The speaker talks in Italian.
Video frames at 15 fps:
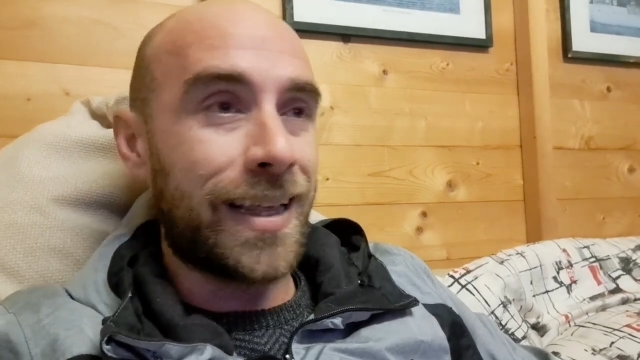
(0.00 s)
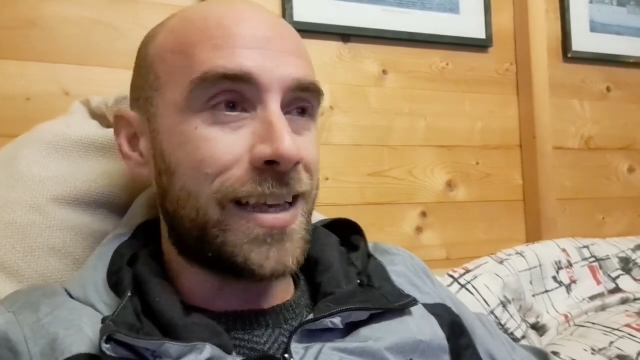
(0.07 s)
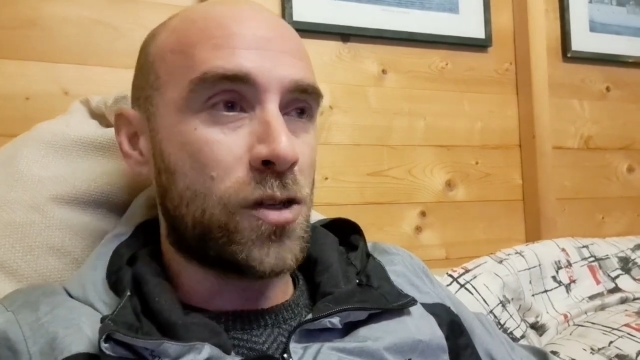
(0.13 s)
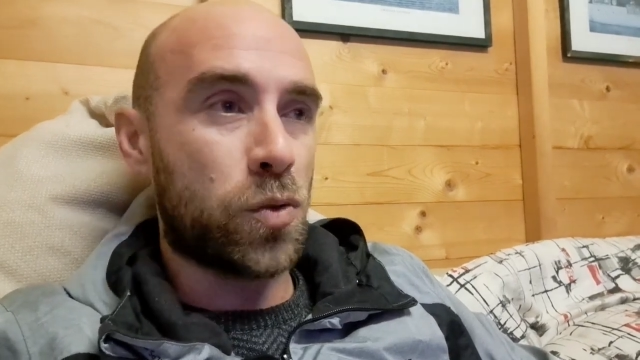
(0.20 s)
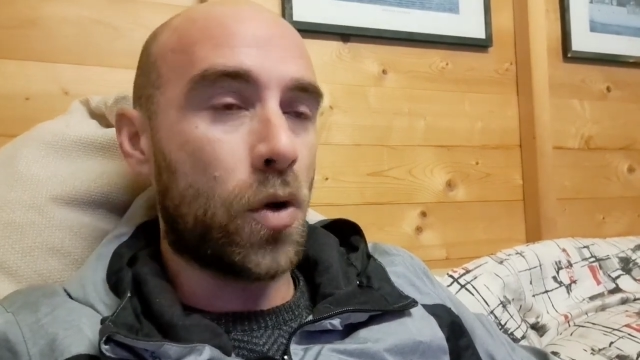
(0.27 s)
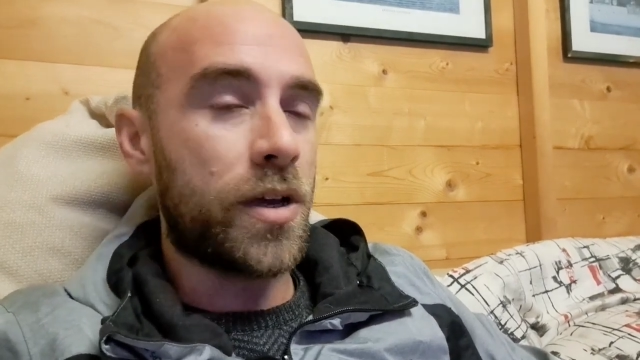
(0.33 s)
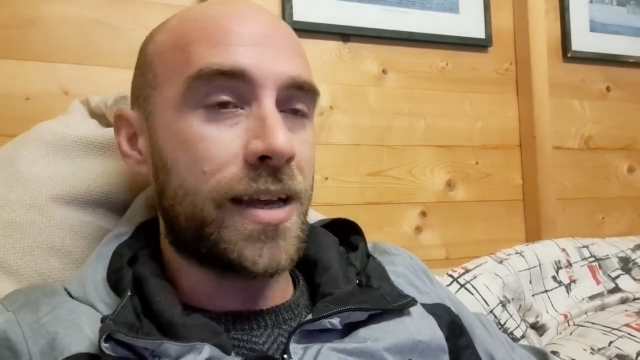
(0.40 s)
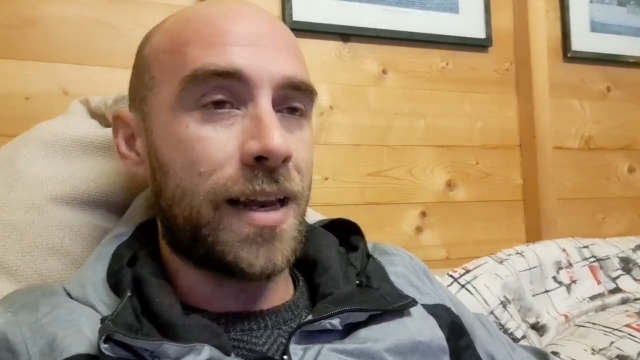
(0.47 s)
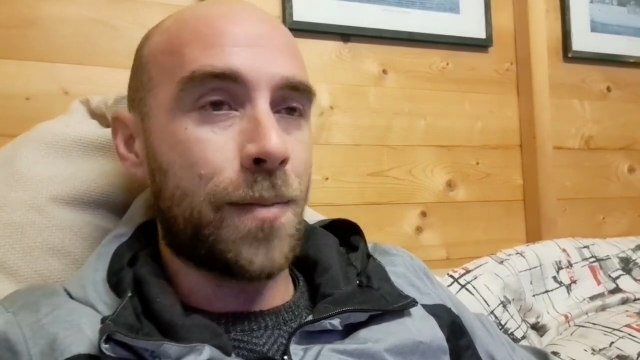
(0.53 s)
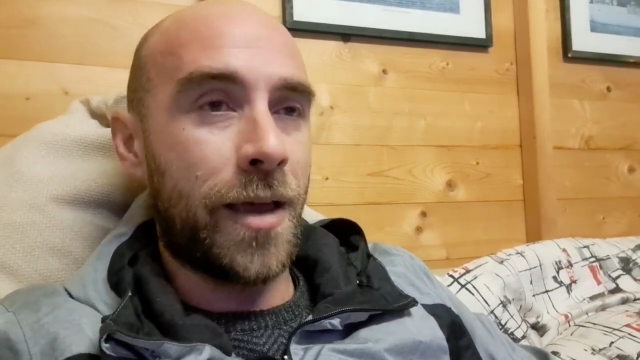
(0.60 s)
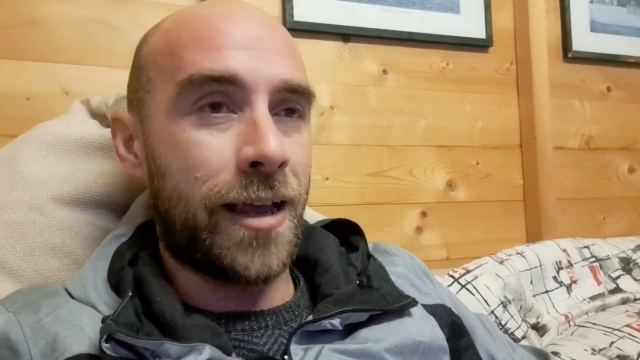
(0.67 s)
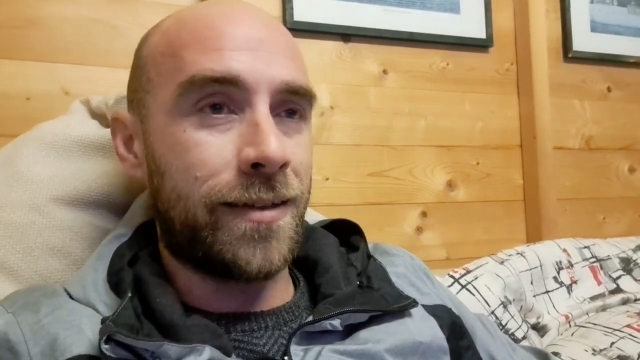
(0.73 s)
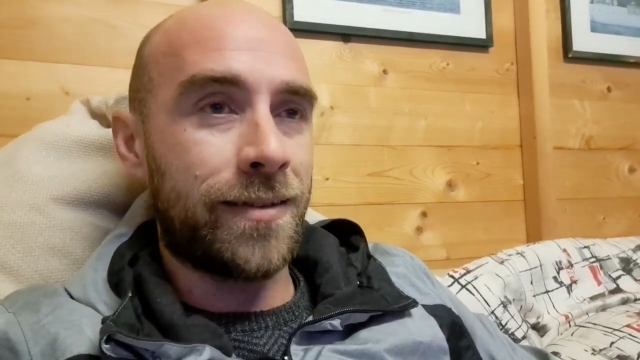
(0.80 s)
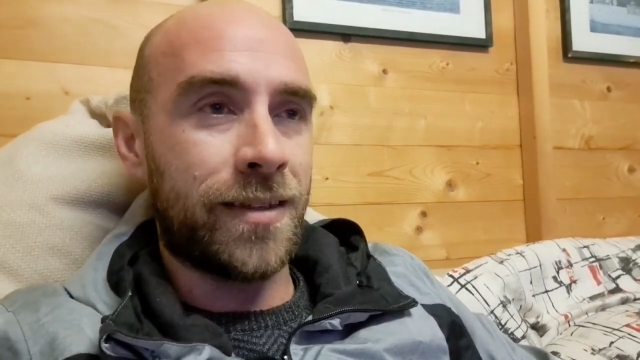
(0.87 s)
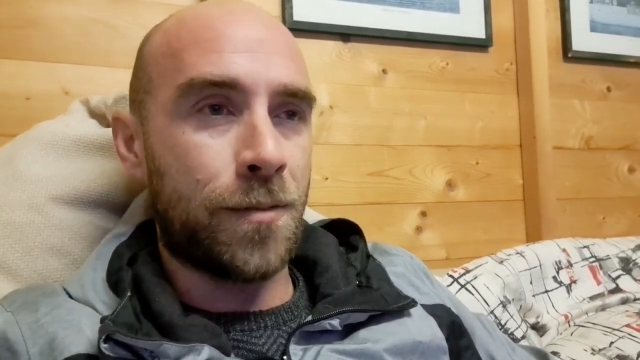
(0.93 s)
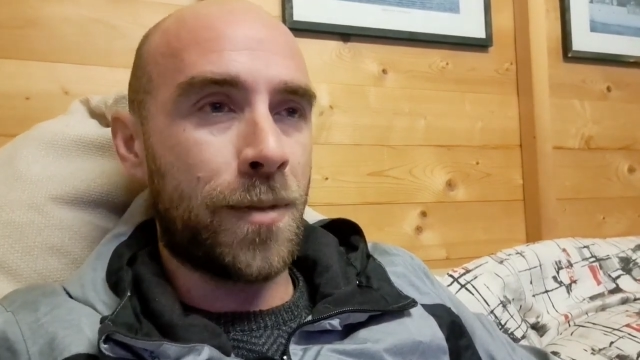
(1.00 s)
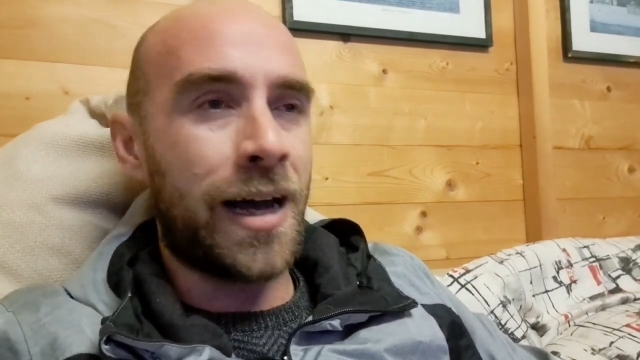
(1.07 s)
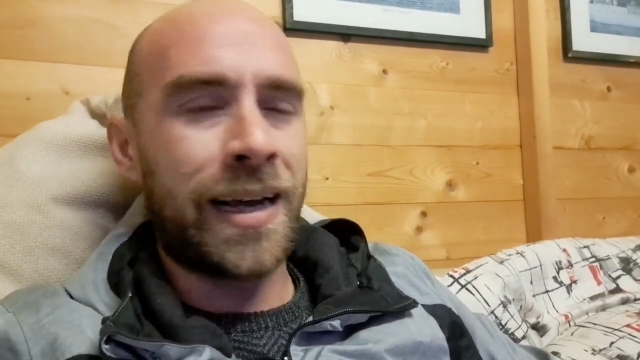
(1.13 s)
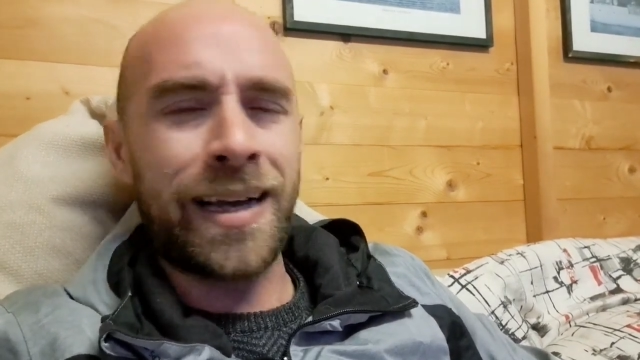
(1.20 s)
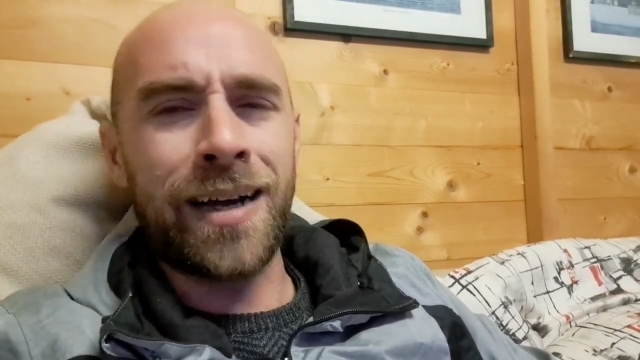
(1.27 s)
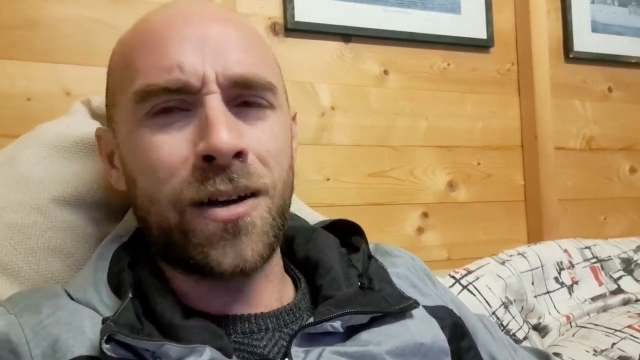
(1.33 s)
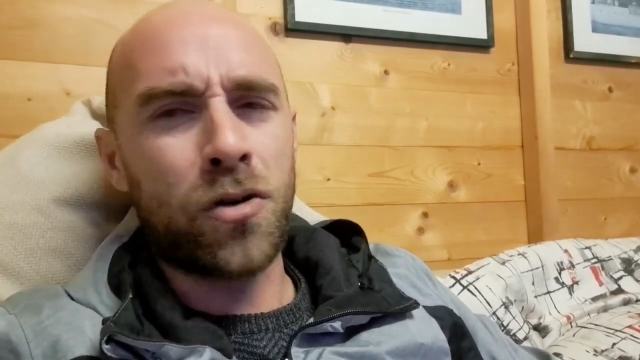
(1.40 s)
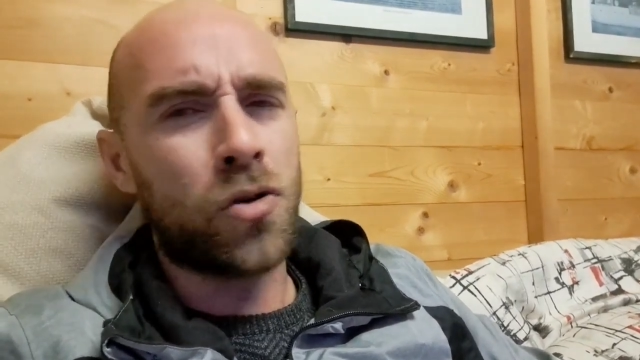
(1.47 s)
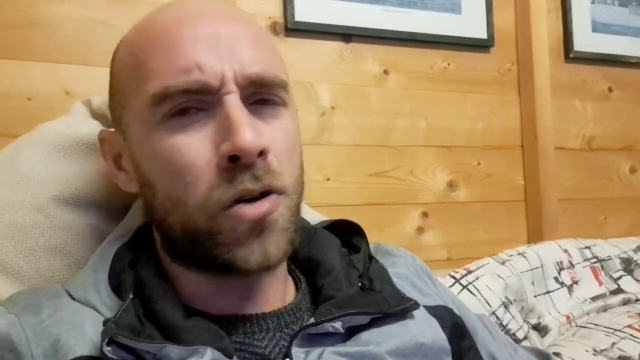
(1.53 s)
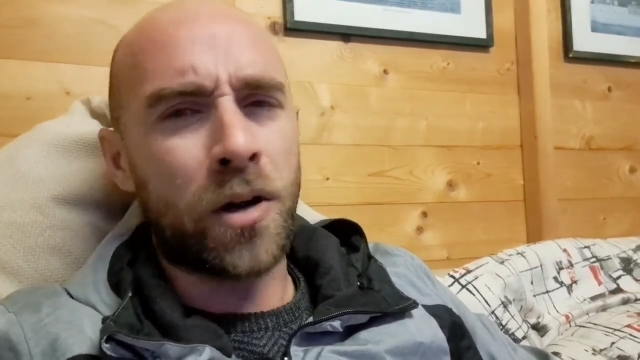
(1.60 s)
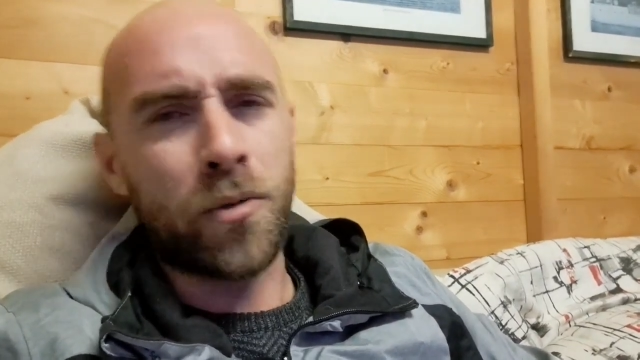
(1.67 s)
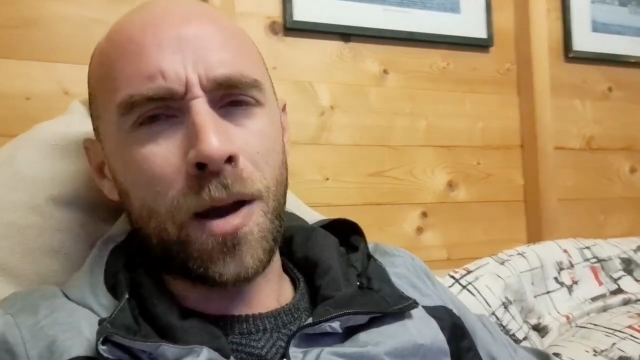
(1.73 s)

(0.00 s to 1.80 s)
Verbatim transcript: dei suoi elementi manca ancora